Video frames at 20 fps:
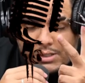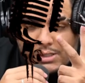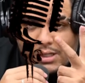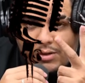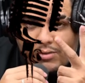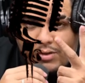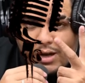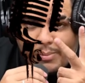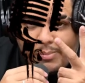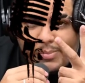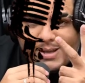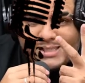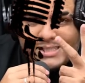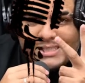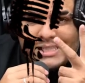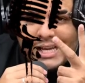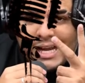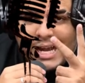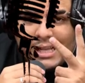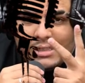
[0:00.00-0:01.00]
Salve, salve,
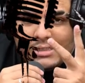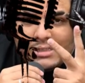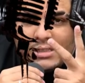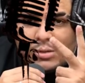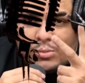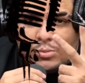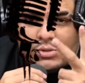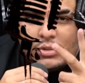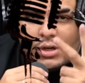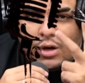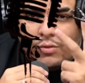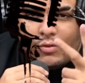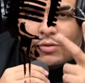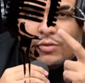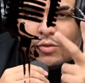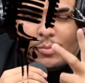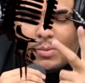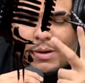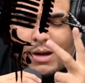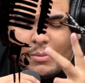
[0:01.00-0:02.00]
rapaziada. Estamos
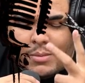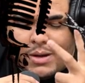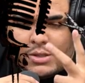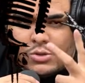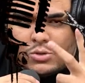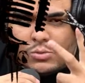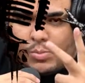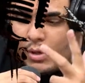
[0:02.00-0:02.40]
ao vivo para